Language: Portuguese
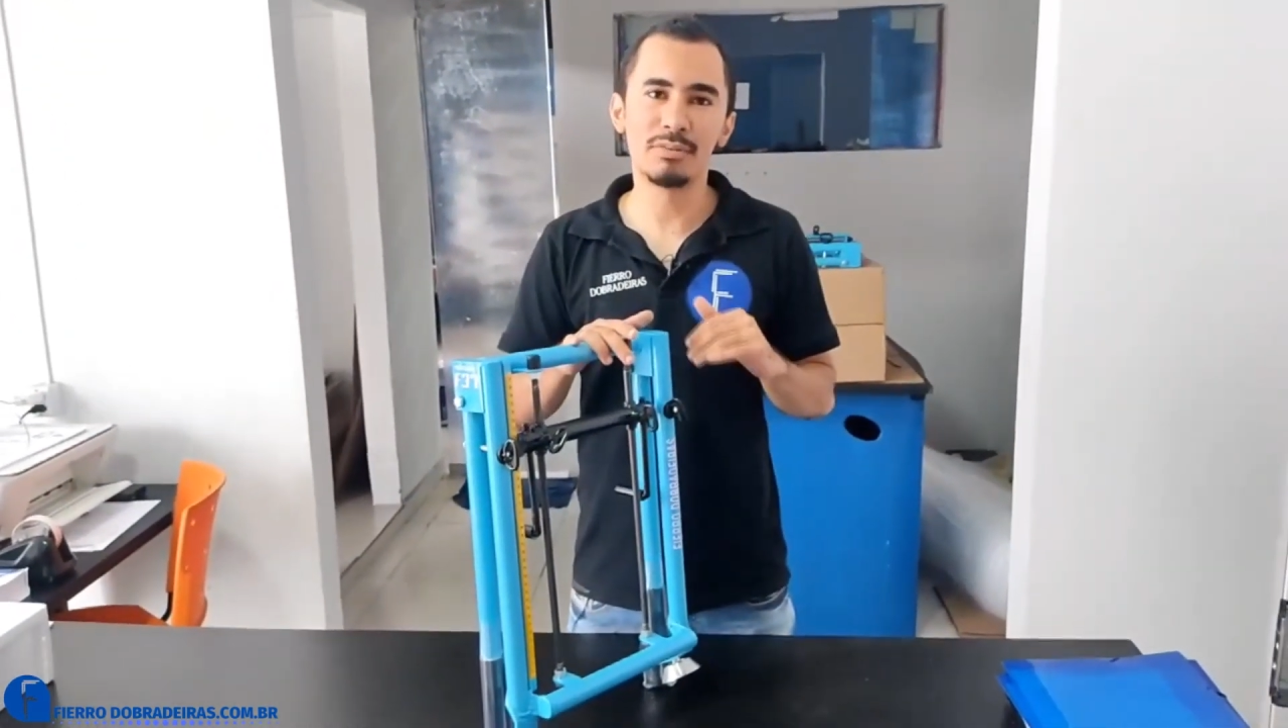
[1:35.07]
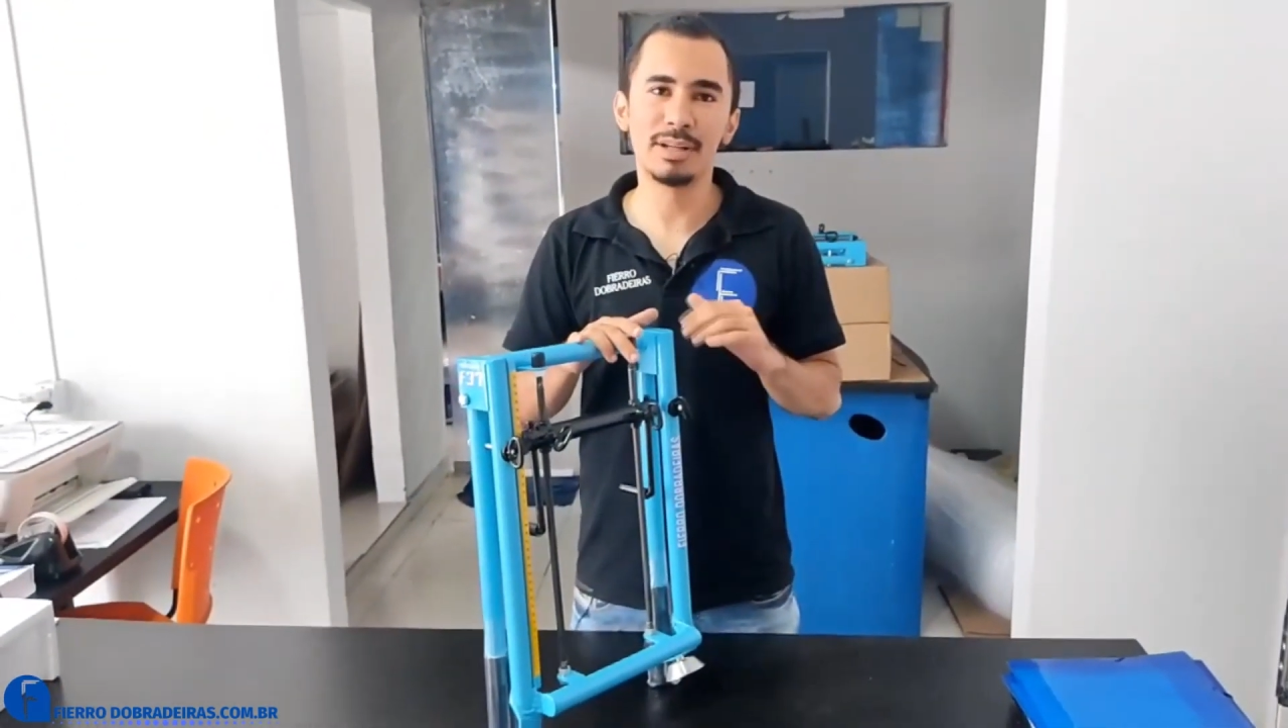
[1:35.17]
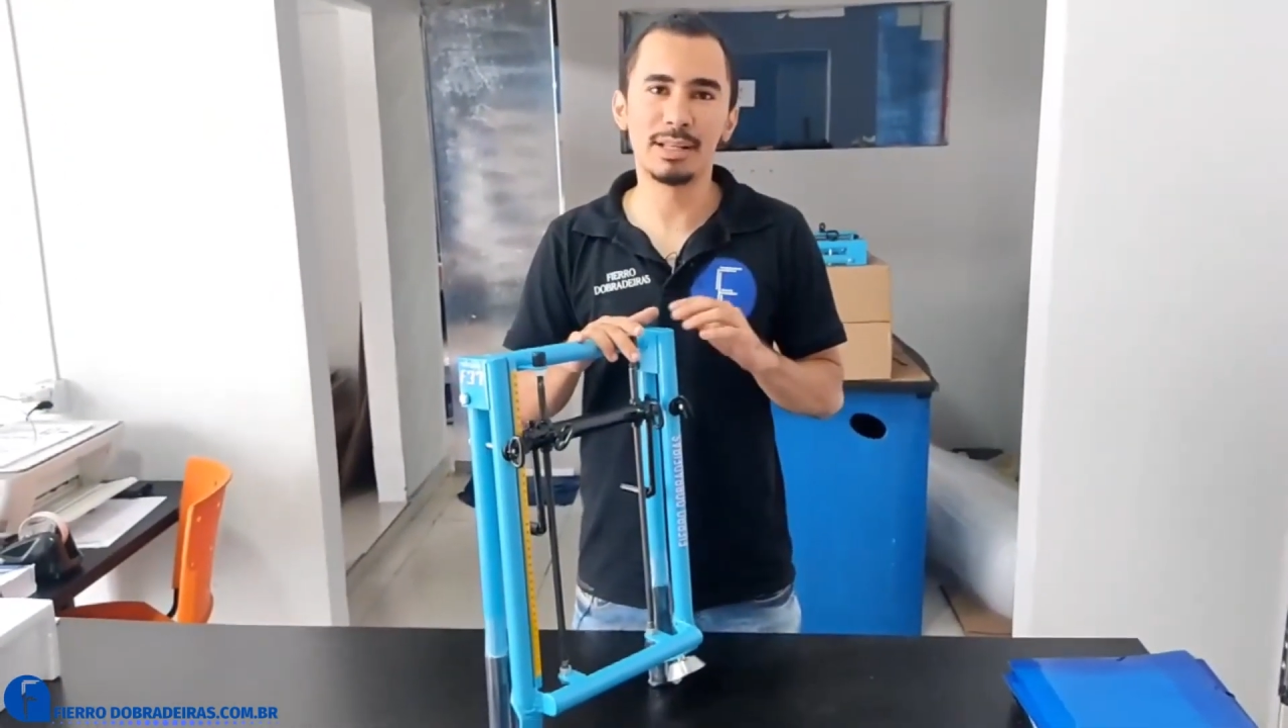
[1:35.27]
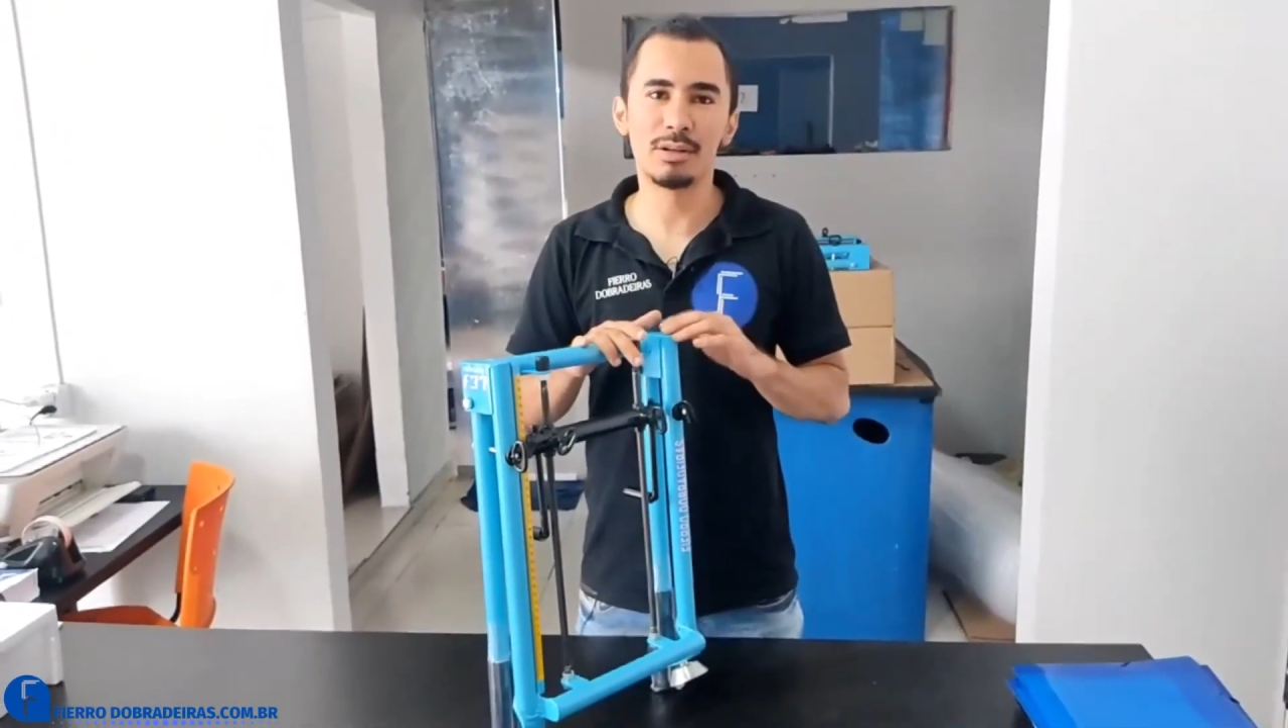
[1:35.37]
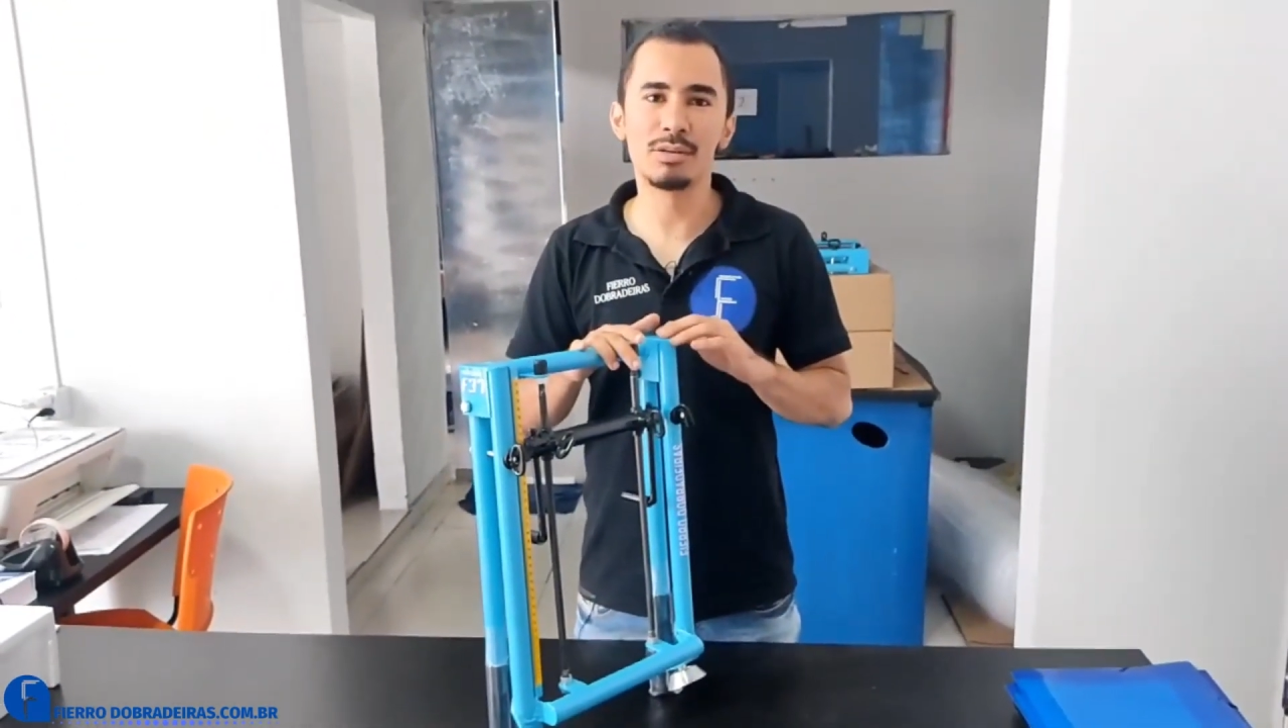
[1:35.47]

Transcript: que vai estar no